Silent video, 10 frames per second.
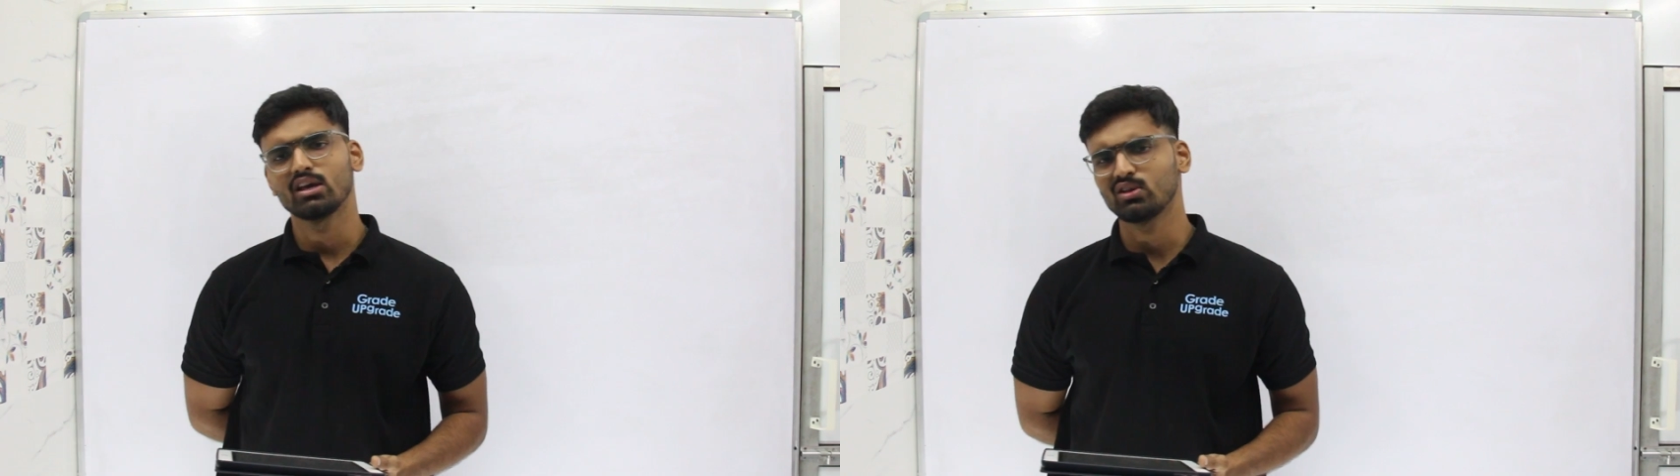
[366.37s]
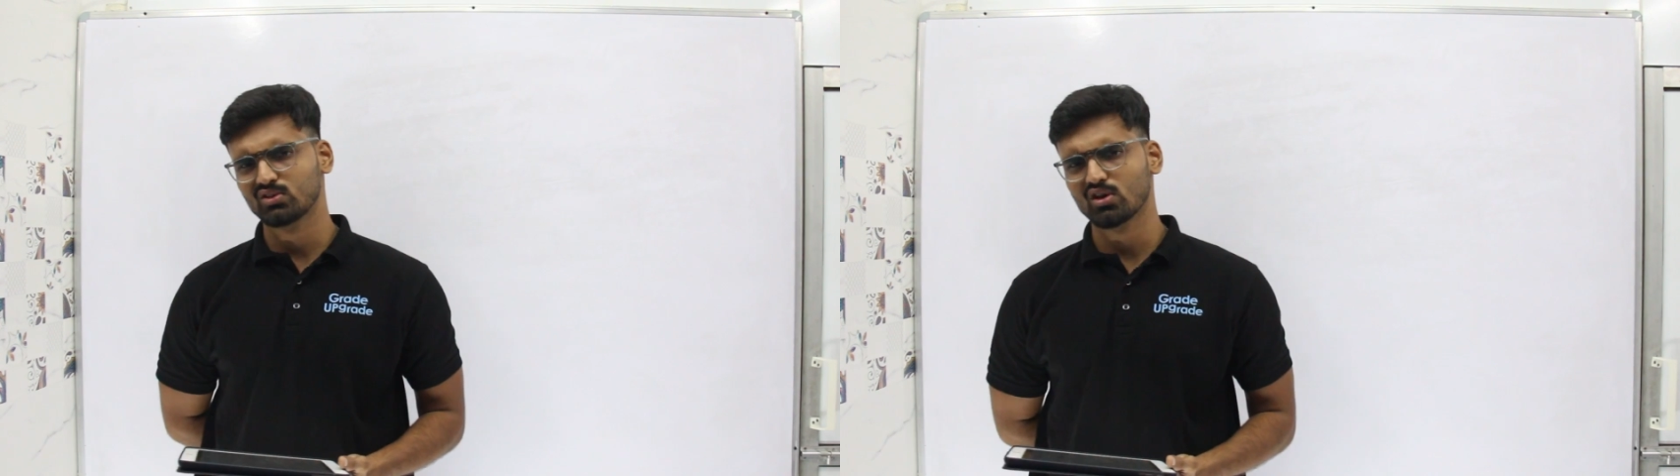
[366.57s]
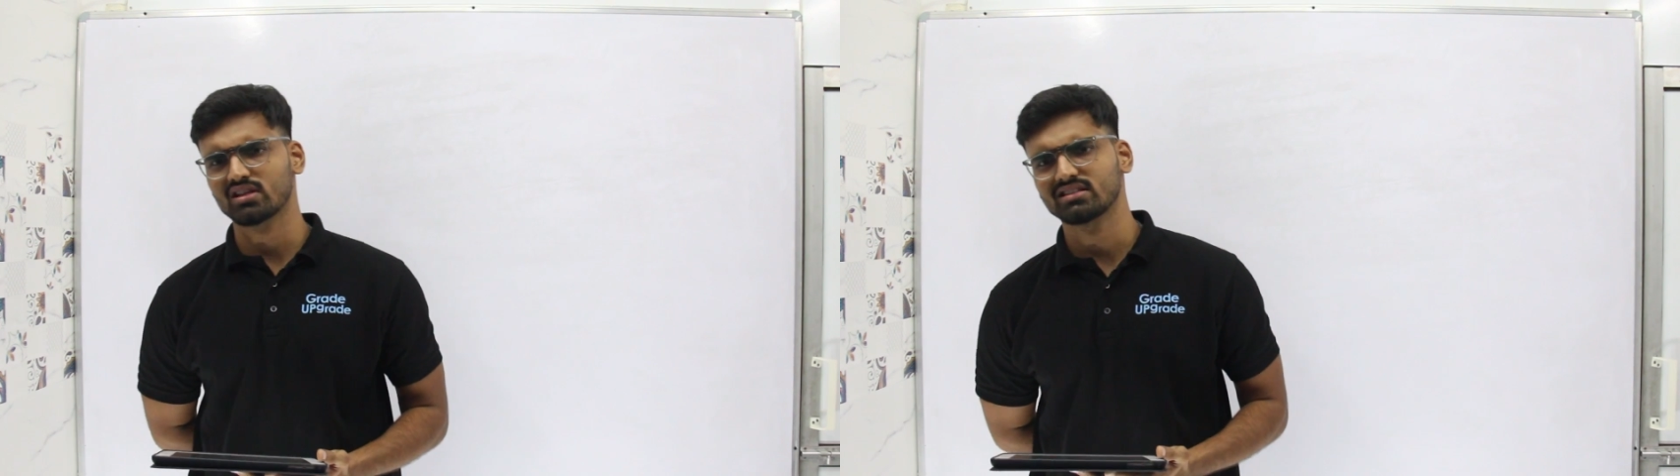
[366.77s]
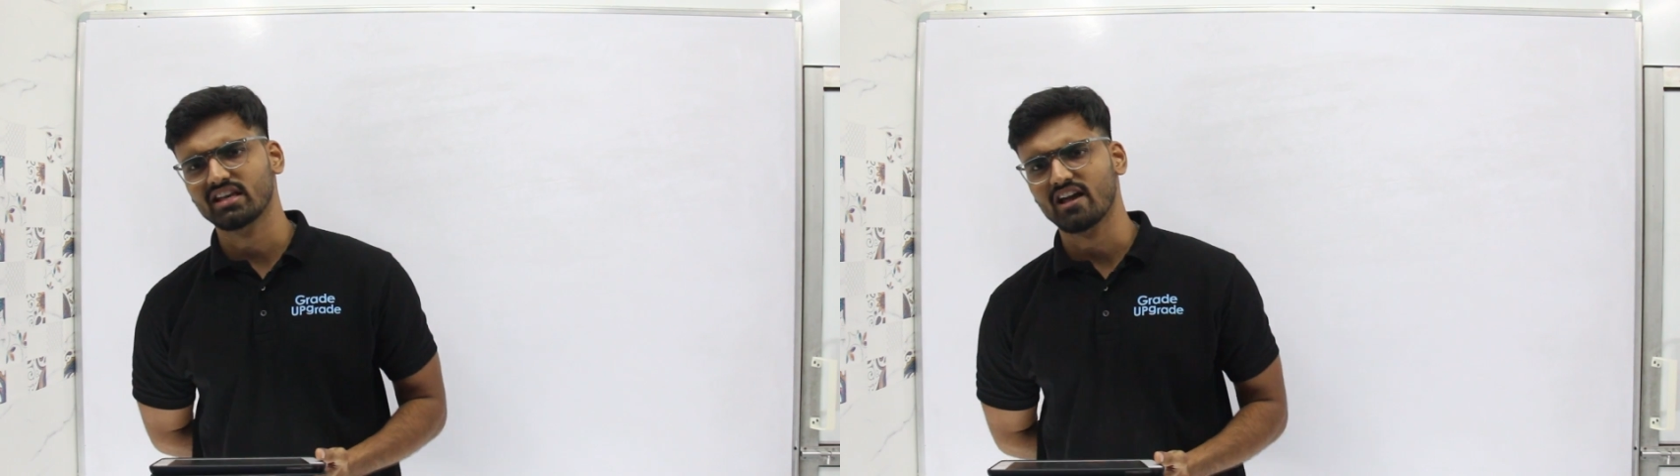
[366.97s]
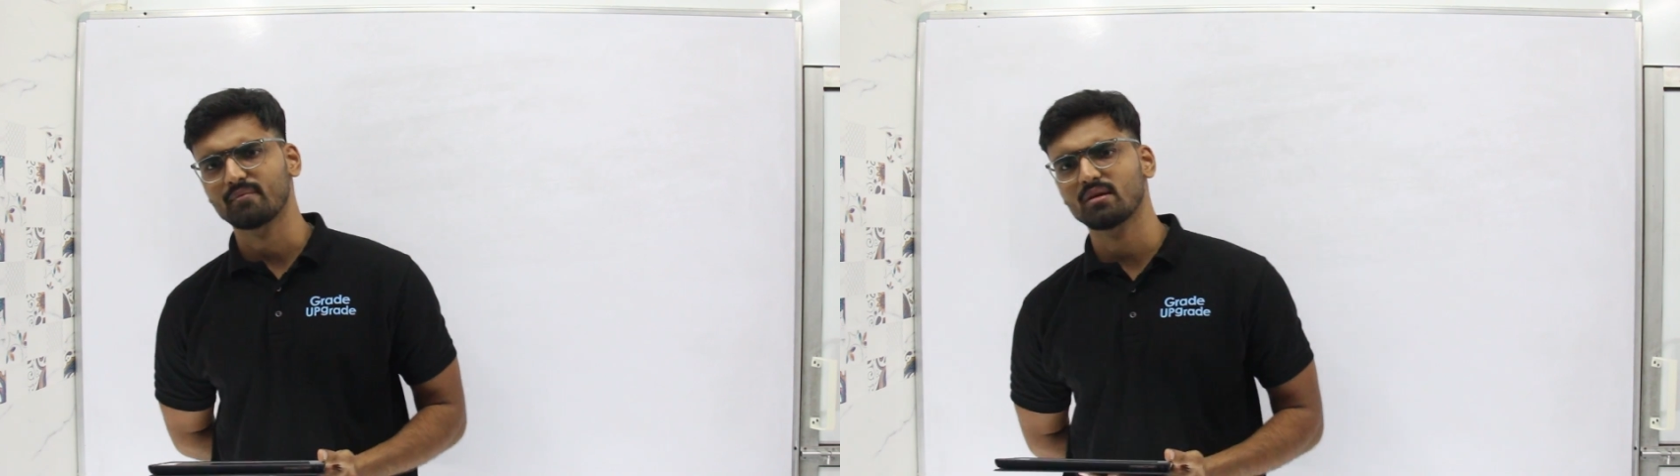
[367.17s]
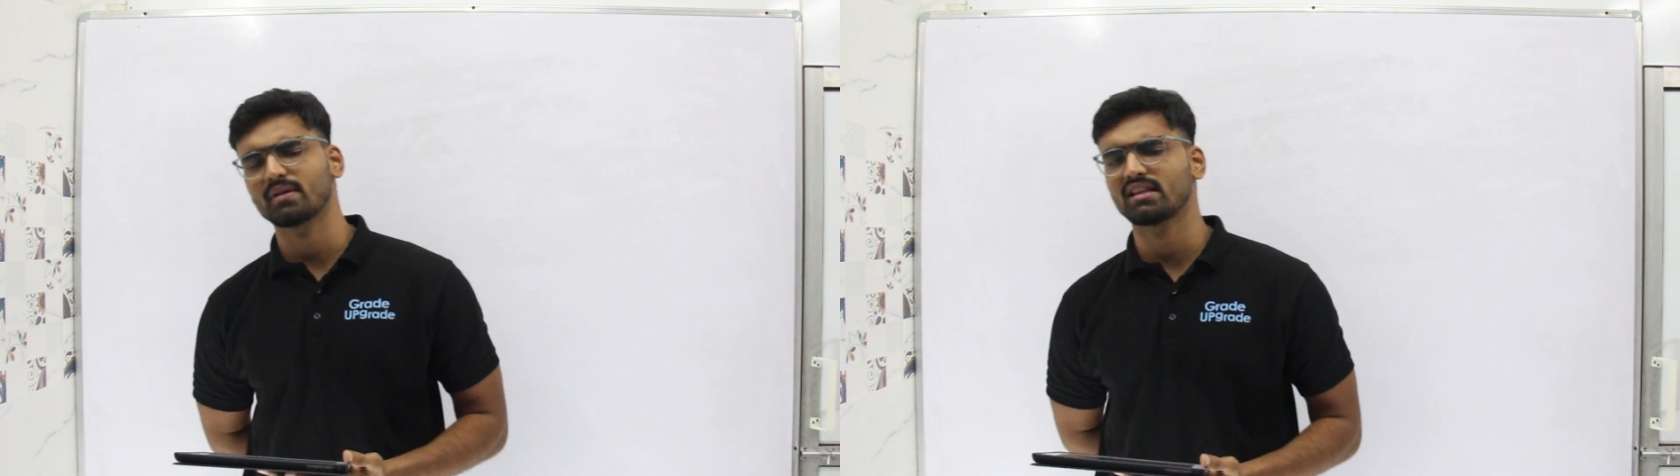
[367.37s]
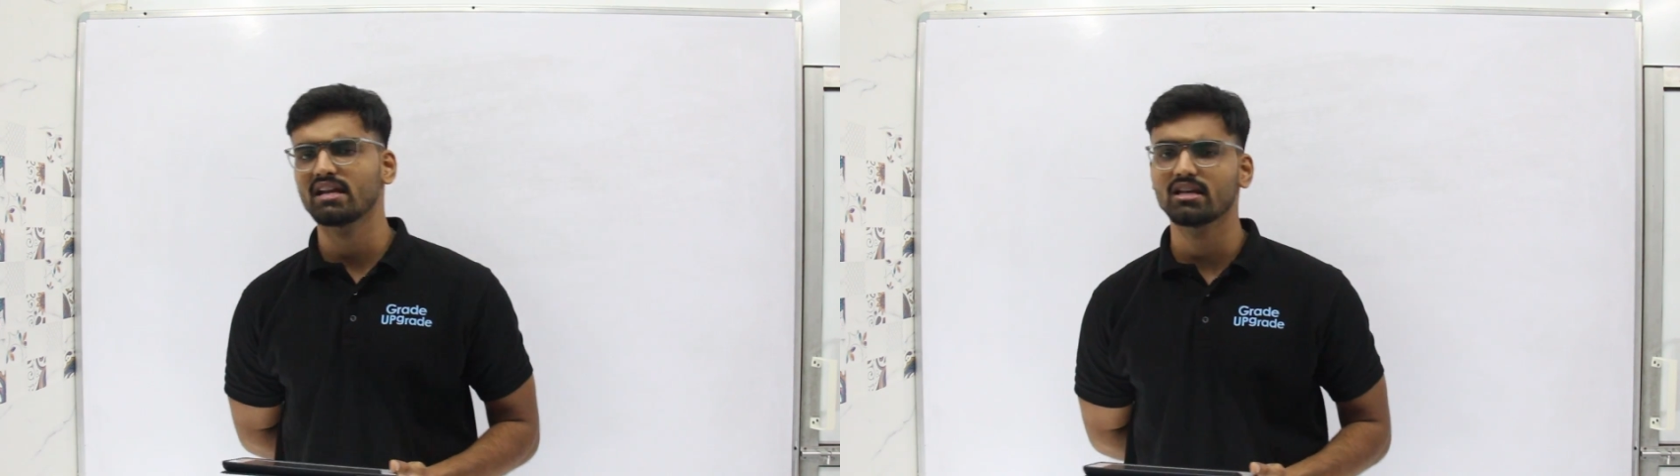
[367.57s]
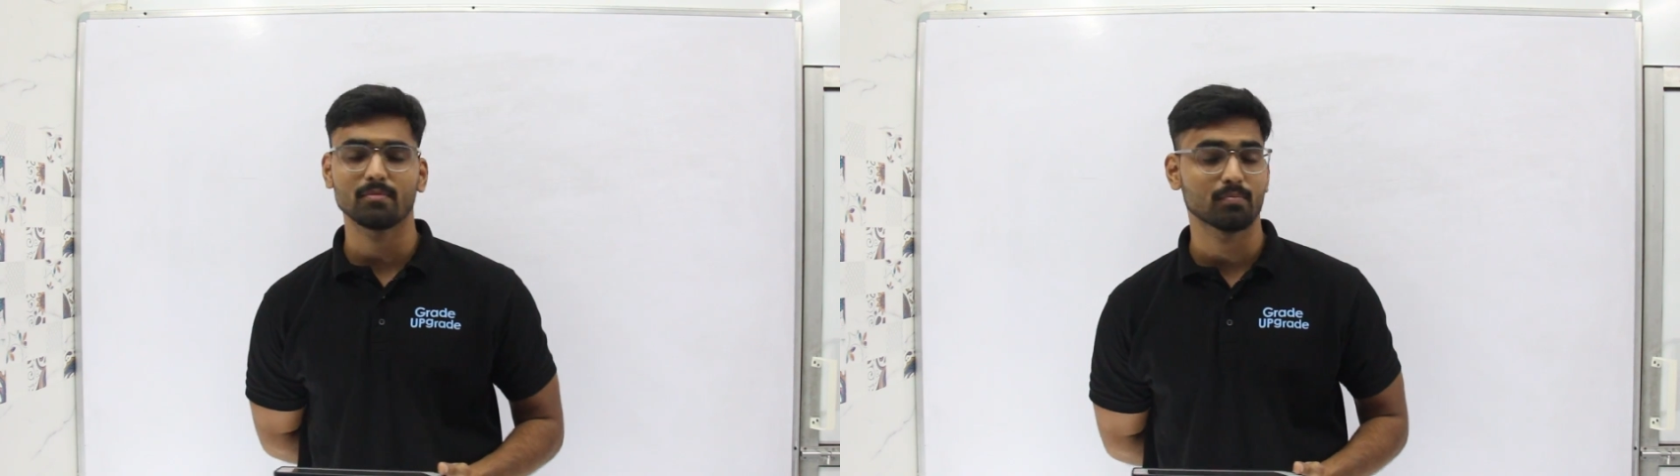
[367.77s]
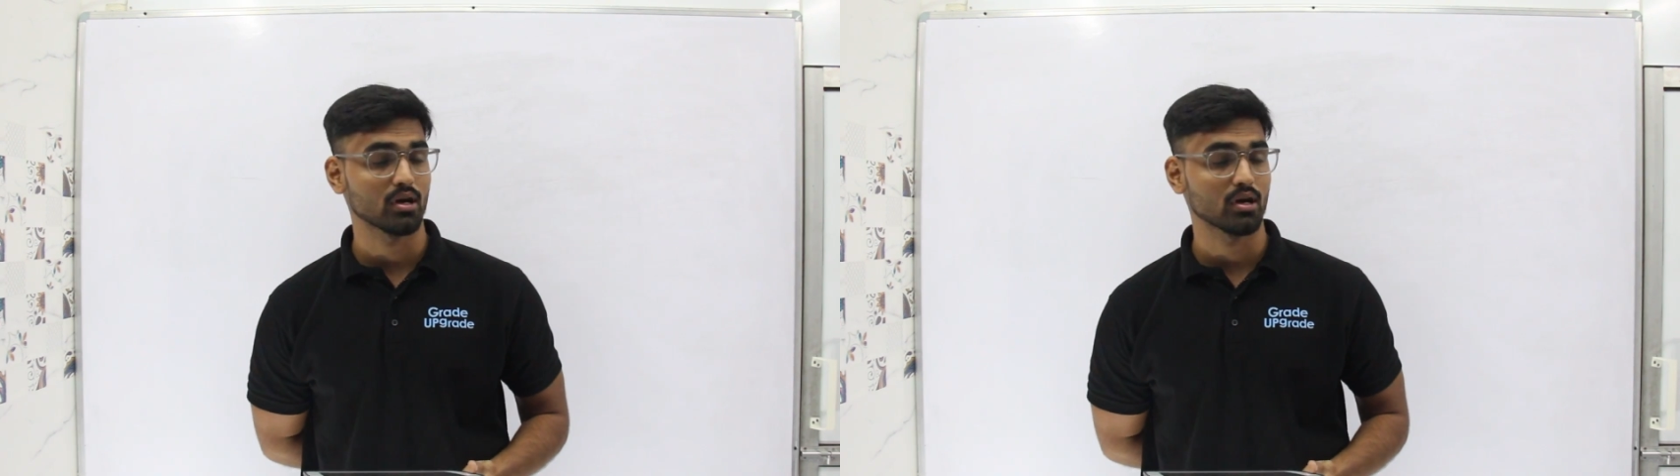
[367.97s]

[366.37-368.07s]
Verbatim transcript: इंश्योरेंस किया हमने पता है ना कि